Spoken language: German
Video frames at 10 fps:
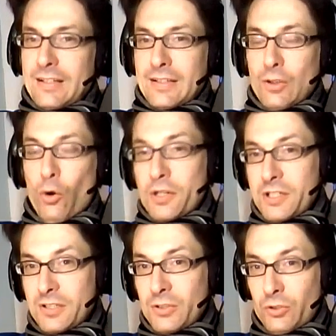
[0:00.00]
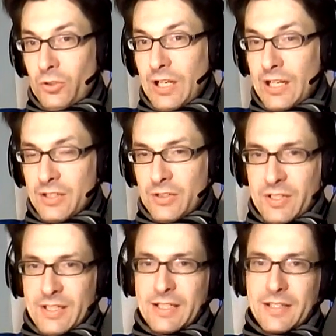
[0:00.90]
Äh, heute Dr. Carlos
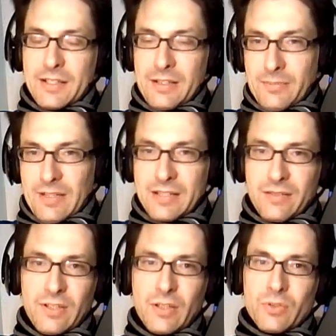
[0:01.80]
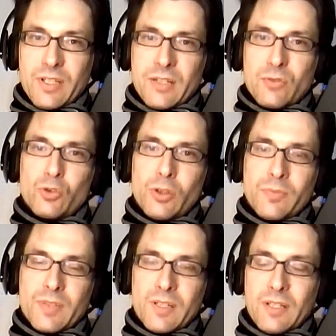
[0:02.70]
González, den ich im letzten Video sehr
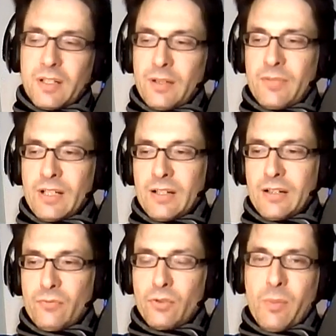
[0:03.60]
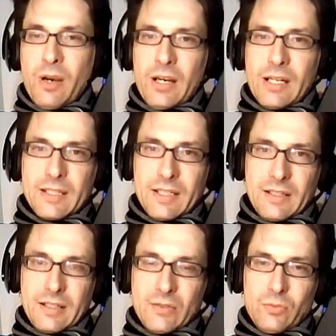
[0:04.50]
zustimmend zitiert habe, weil er wunderbare
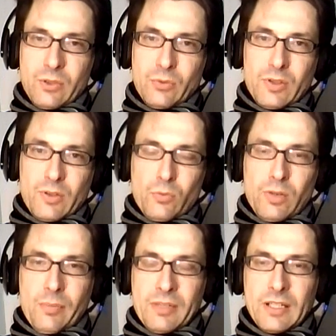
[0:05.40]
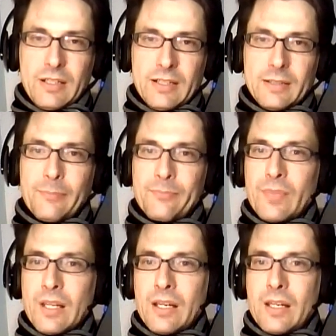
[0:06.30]
Ansichten hat über unseren Umgang mit Kindern,
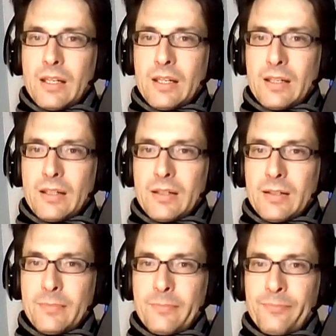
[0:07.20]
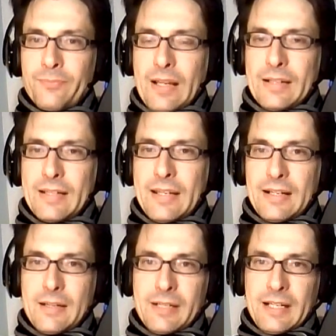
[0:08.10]
ähm,
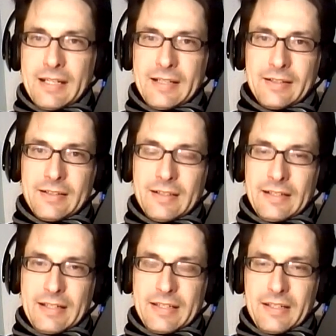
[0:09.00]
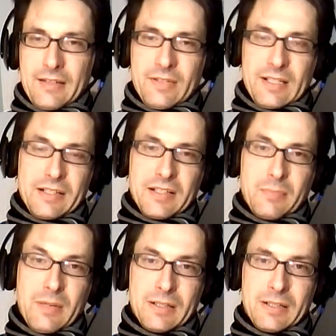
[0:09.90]
der aber leider gleichzeitig etwas
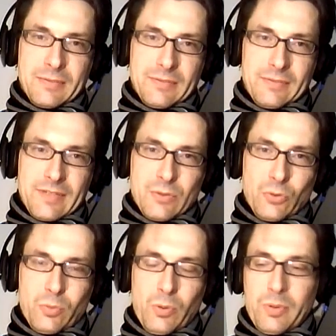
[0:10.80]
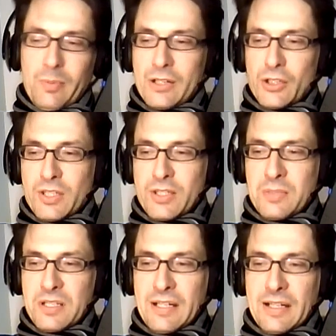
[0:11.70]
anderes macht, was hochproblematisch ist,
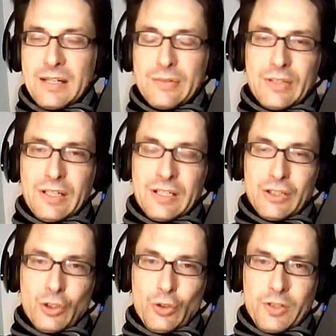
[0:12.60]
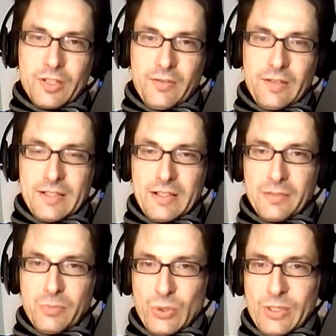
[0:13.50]
nämlich er greift den ethischen
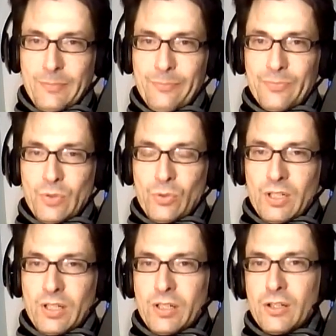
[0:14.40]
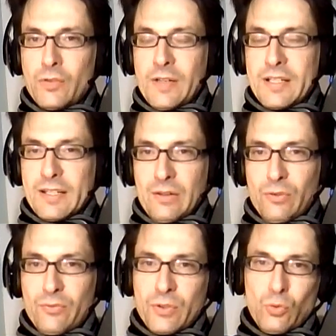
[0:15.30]
Konsequenzialismus an und äh, schwingt sich
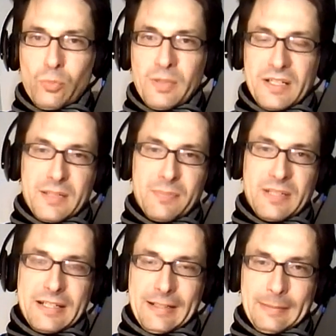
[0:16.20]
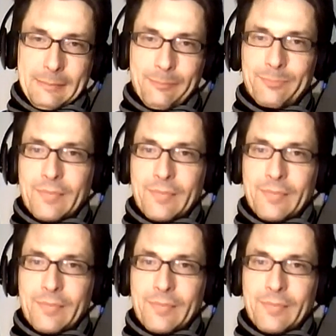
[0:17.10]
auf zu Prinzipiendenken.